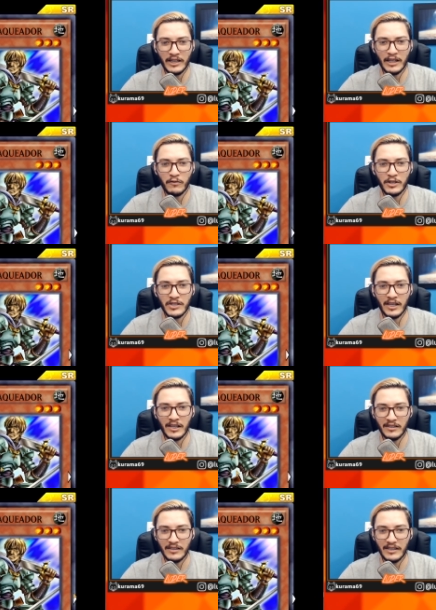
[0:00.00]
eu olhei na fotinha
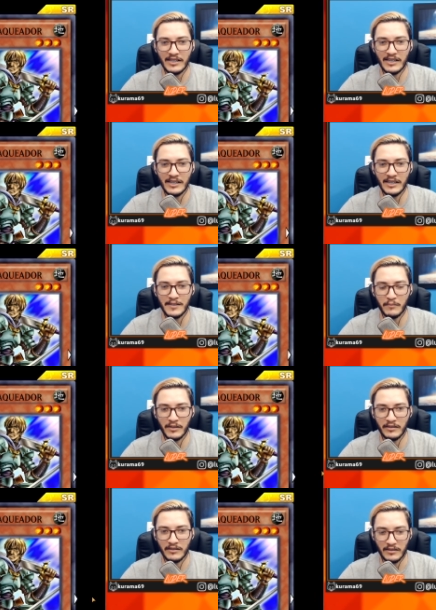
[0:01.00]
lá, grande,
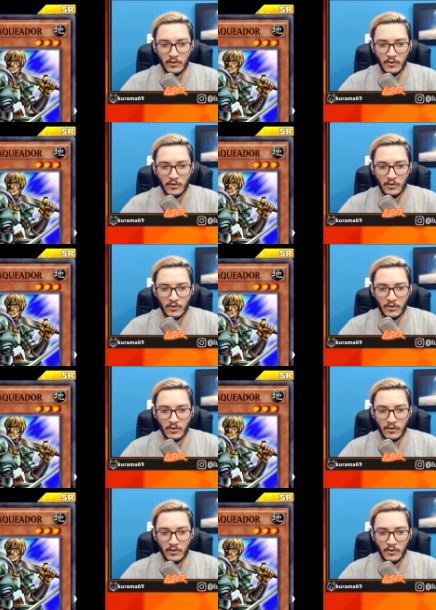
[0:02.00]
mano.